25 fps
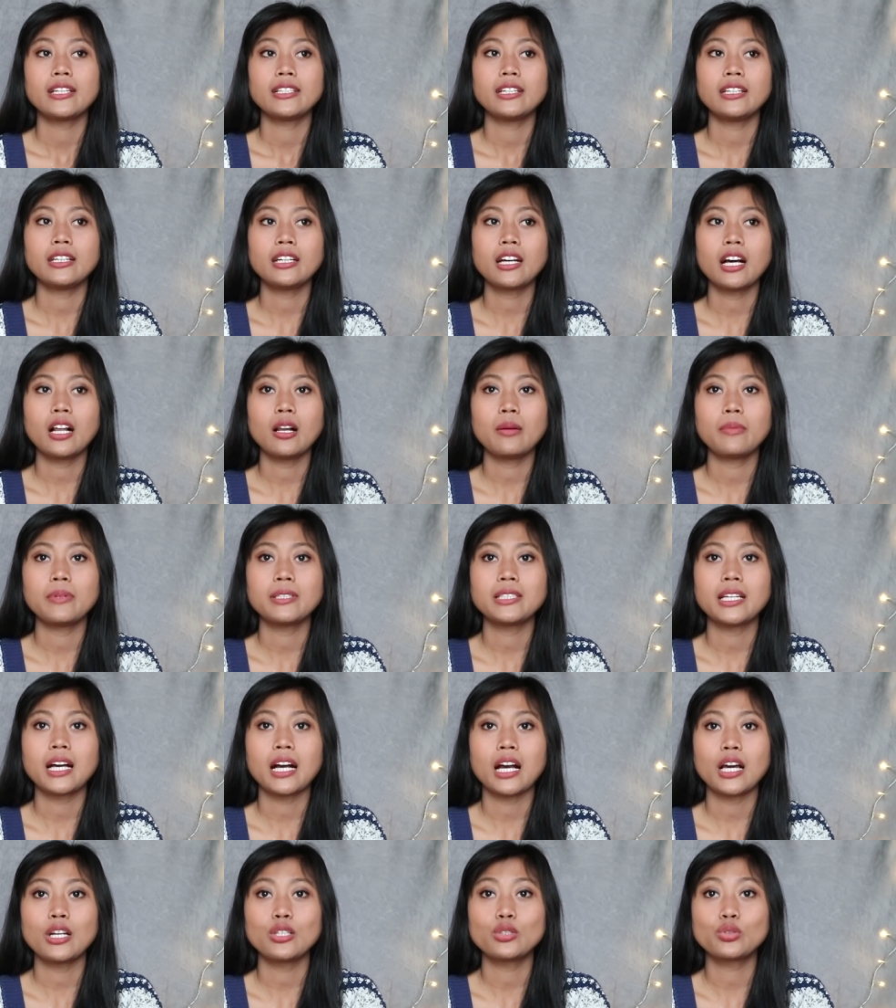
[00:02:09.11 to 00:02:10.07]
Jadi kalau
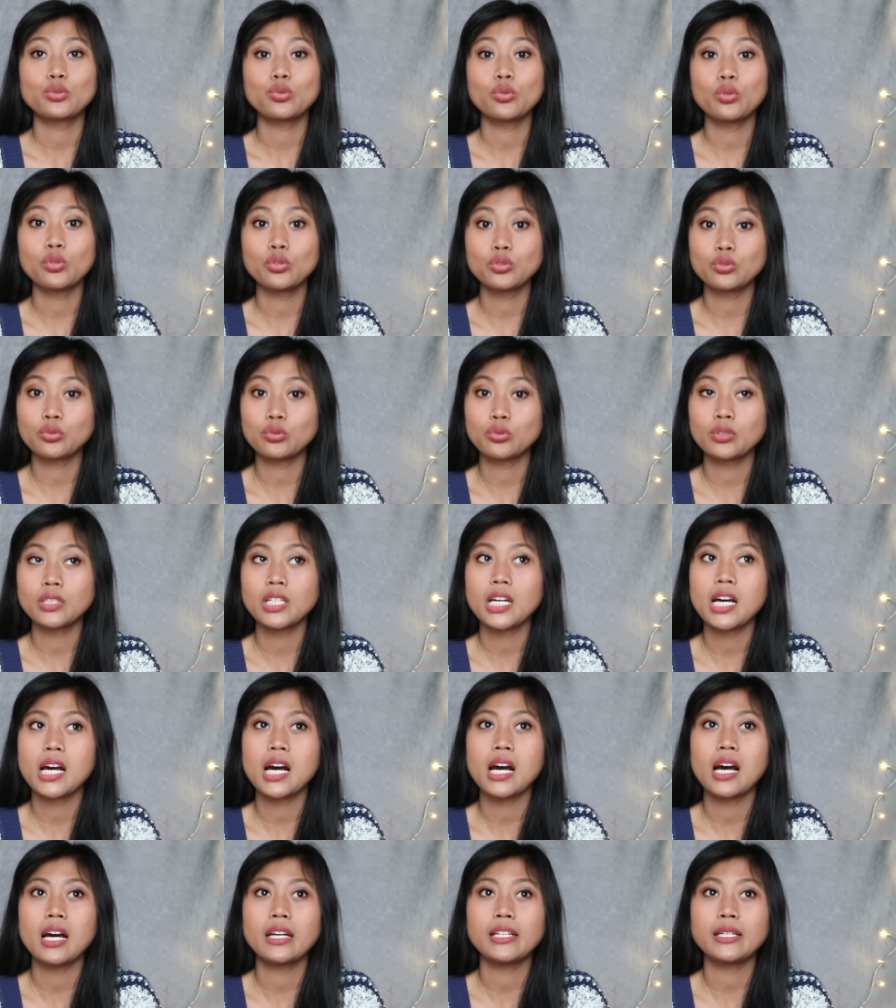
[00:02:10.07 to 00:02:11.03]
misalkan suhu
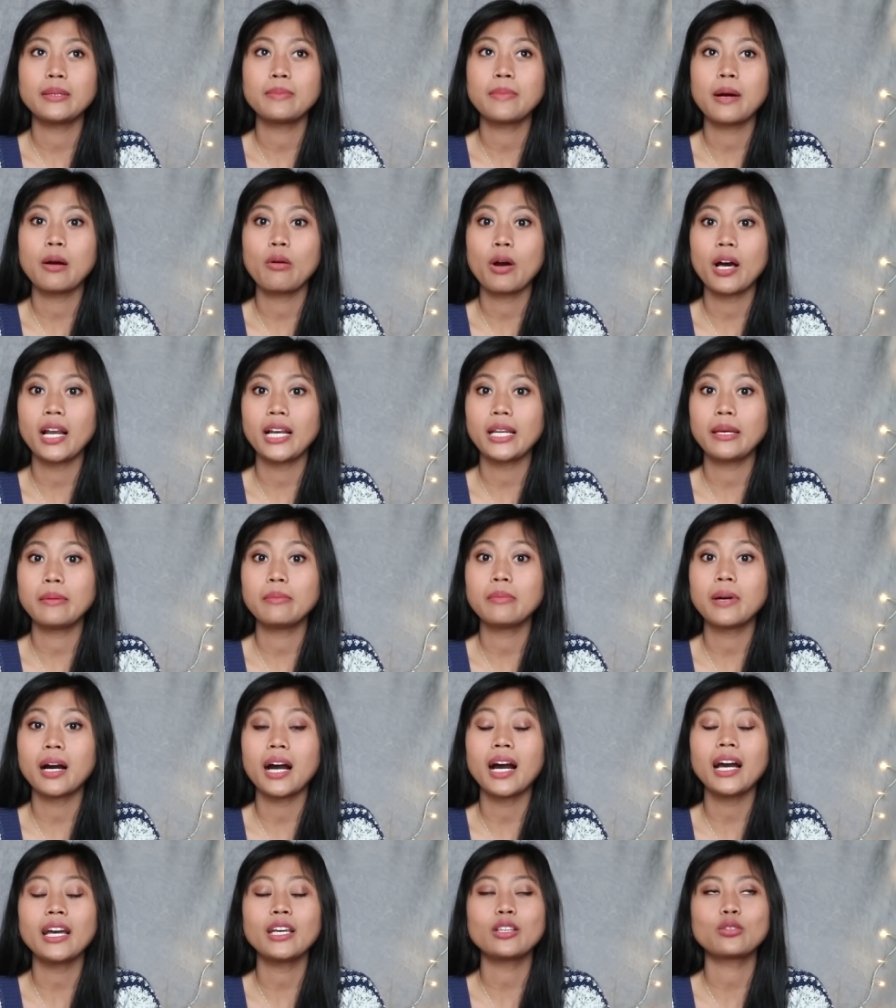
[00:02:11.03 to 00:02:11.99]
sudah di bawah
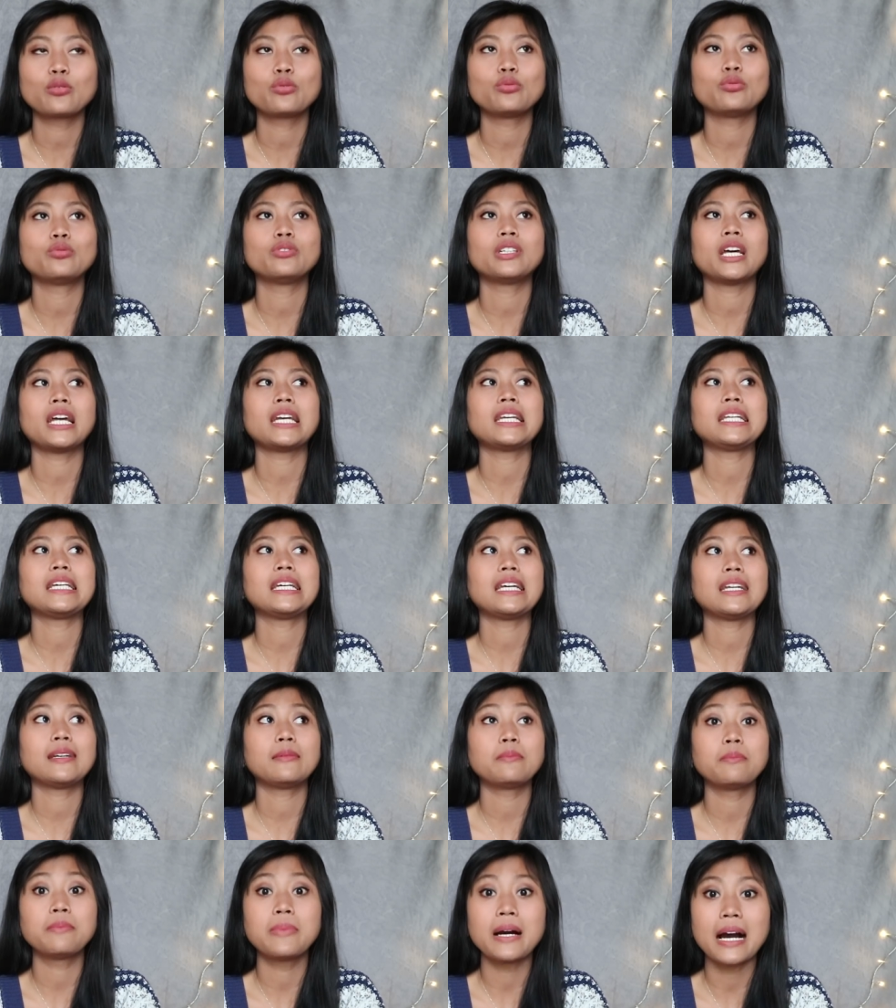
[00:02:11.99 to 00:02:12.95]
5 itu udah
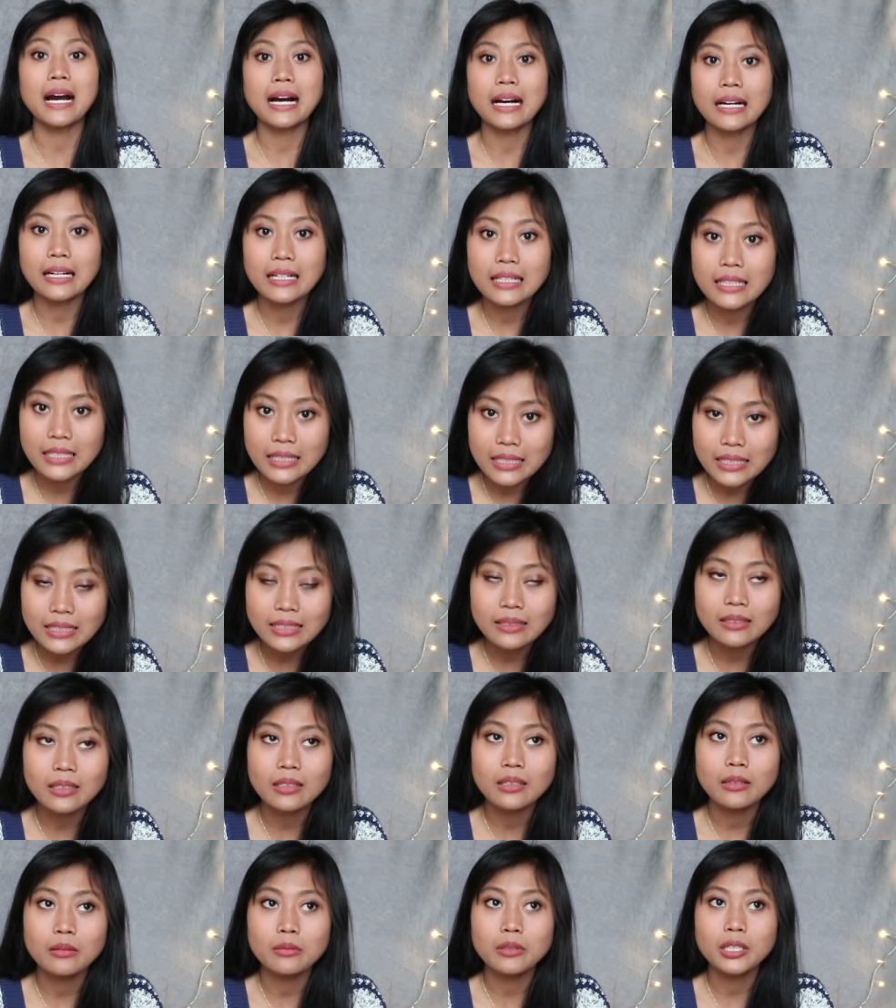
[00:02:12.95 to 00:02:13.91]
dingin
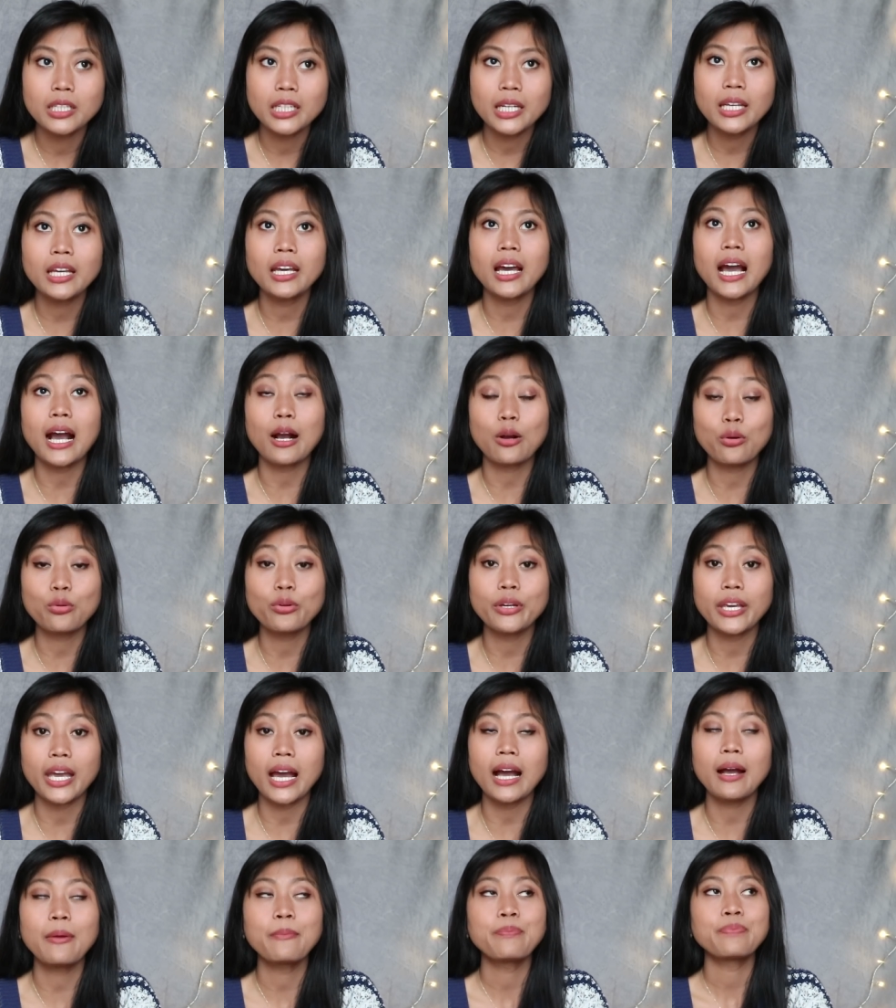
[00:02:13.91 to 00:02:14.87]
banget. Ini
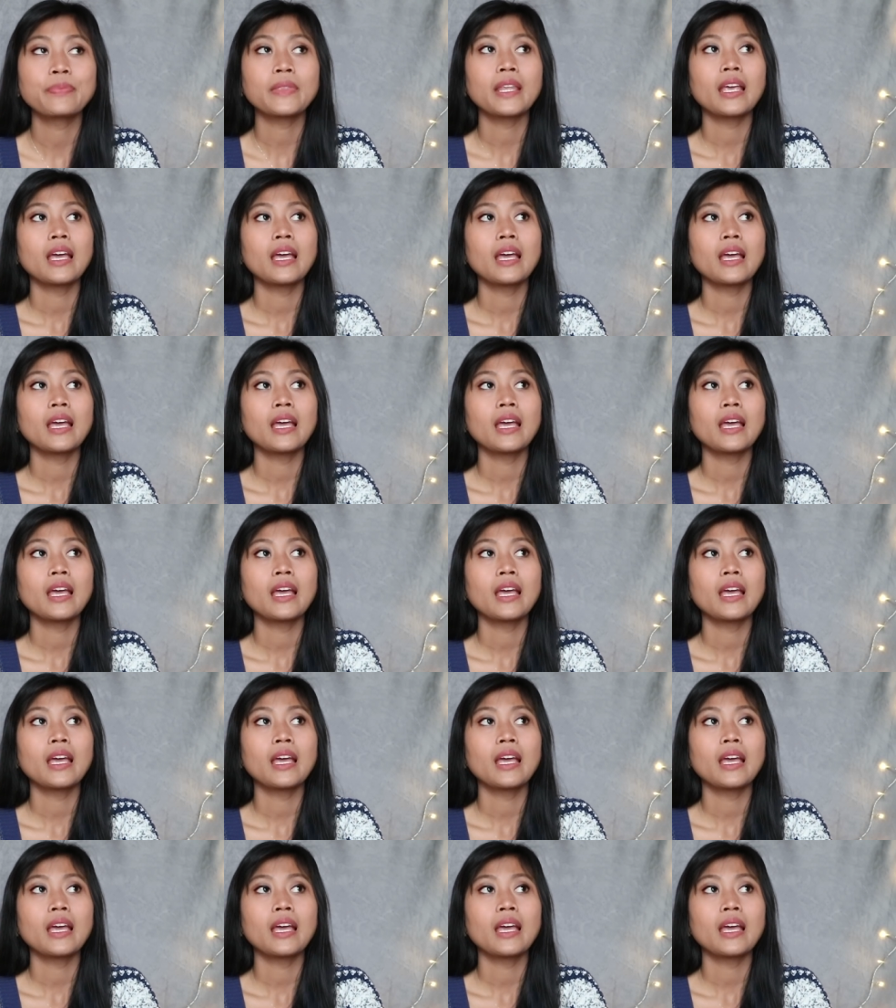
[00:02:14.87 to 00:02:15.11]
aku ya.